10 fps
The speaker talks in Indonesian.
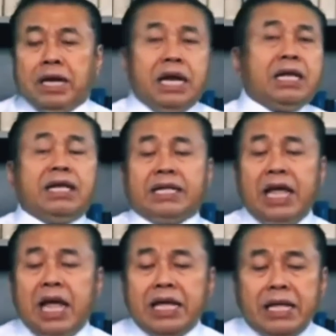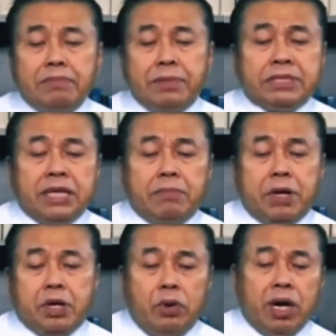Dan kita hanya bisa
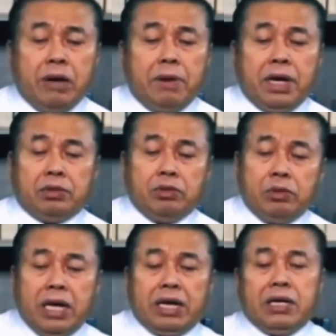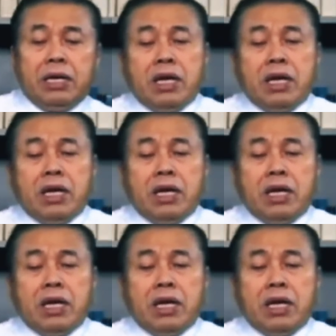berdoa kepada Tuhan